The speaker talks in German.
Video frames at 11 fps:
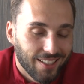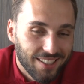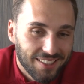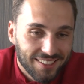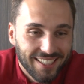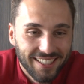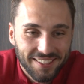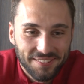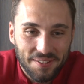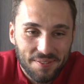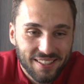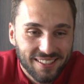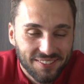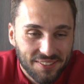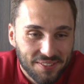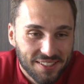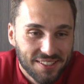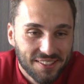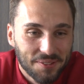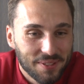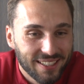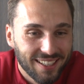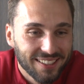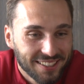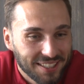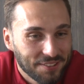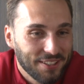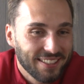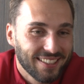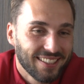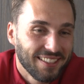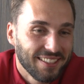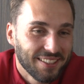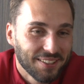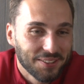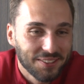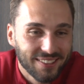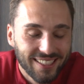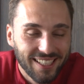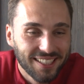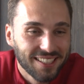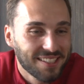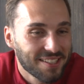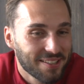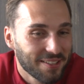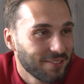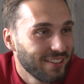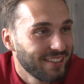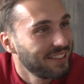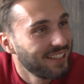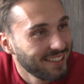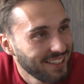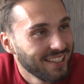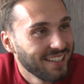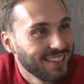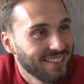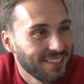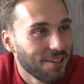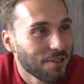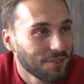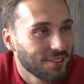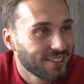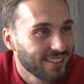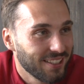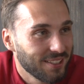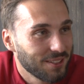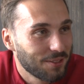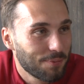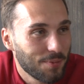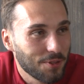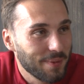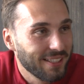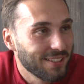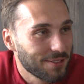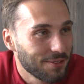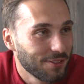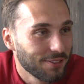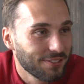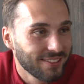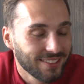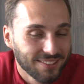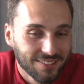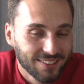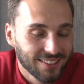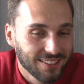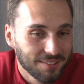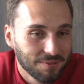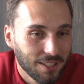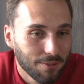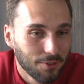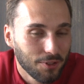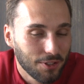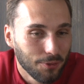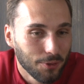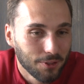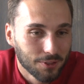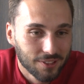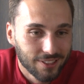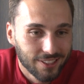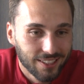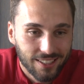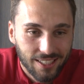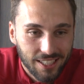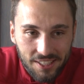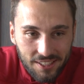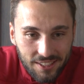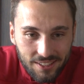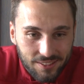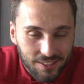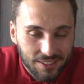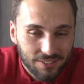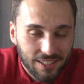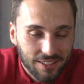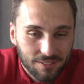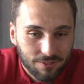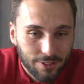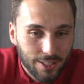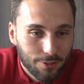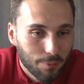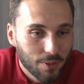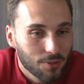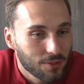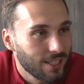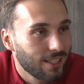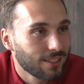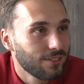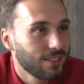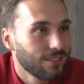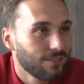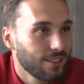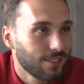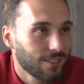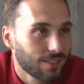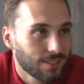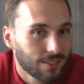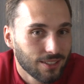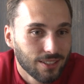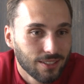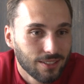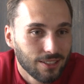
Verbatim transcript: ja, wenn man wenn es so betrachtet, dann fehlt eine Liga noch und der Ehrgeiz ist natürlich da, die auch noch äh, bespielen zu dürfen und äh, da würde ich lügen und äh, das wäre falsch von mir zu sagen, wenn wenn ich das äh,